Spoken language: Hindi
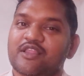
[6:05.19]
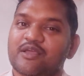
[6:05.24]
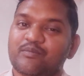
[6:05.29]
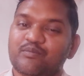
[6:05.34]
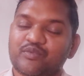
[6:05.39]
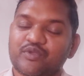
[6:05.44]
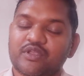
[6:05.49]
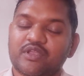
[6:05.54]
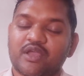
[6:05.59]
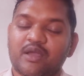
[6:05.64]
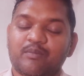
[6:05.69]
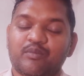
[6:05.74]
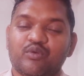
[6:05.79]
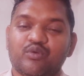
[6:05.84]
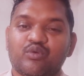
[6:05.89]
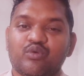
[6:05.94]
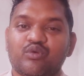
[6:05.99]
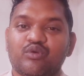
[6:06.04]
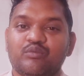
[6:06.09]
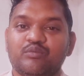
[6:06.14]
तब भी आप
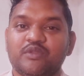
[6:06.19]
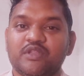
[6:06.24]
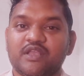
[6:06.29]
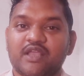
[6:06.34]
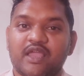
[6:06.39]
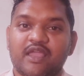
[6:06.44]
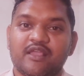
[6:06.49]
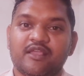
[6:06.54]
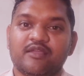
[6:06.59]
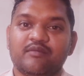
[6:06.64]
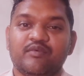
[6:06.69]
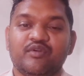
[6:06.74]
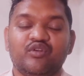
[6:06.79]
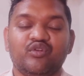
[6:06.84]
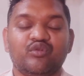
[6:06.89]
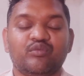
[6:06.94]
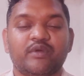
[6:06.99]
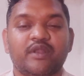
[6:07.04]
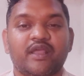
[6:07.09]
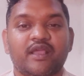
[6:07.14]
लोगों को हम दिखाएंगे
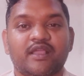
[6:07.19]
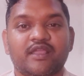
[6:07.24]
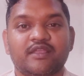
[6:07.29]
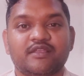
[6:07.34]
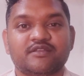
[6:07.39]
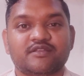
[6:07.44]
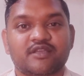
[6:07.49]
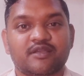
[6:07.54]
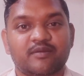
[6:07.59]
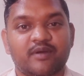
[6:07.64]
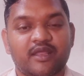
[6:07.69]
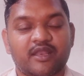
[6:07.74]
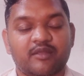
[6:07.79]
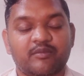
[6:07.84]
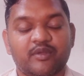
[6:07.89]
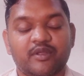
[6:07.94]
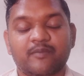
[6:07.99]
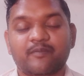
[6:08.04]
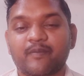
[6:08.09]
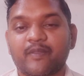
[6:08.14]
वीडियो बना के इसके बारे
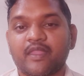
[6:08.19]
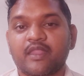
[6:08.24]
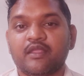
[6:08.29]
में